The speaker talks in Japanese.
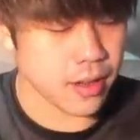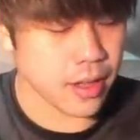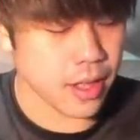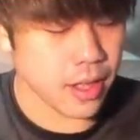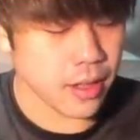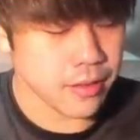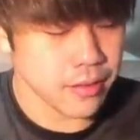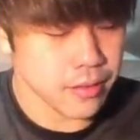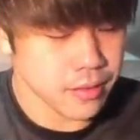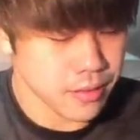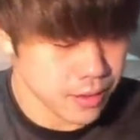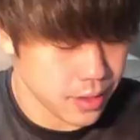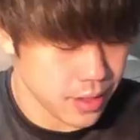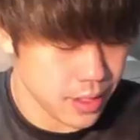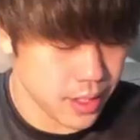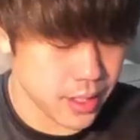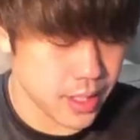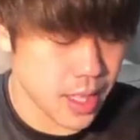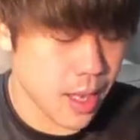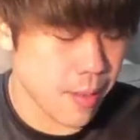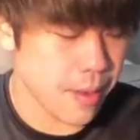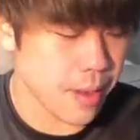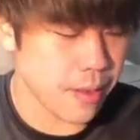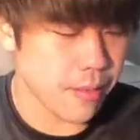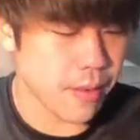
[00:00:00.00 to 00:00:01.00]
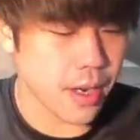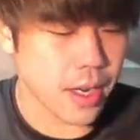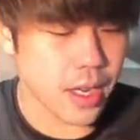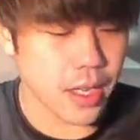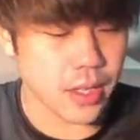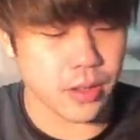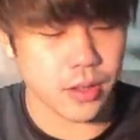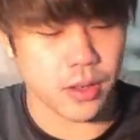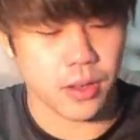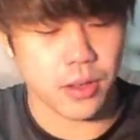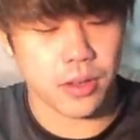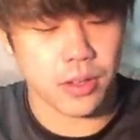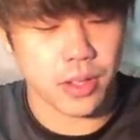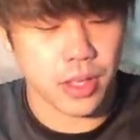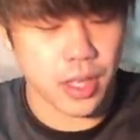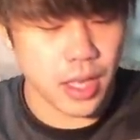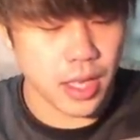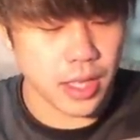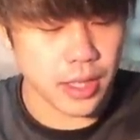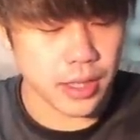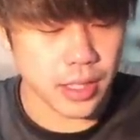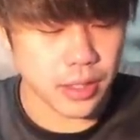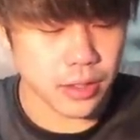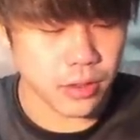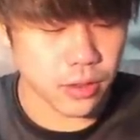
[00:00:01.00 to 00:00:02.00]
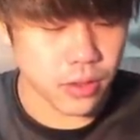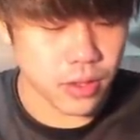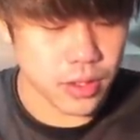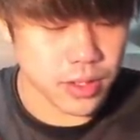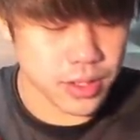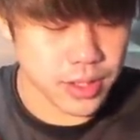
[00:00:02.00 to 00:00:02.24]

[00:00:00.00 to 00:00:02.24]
ね。痛み分けと、えー、いったところで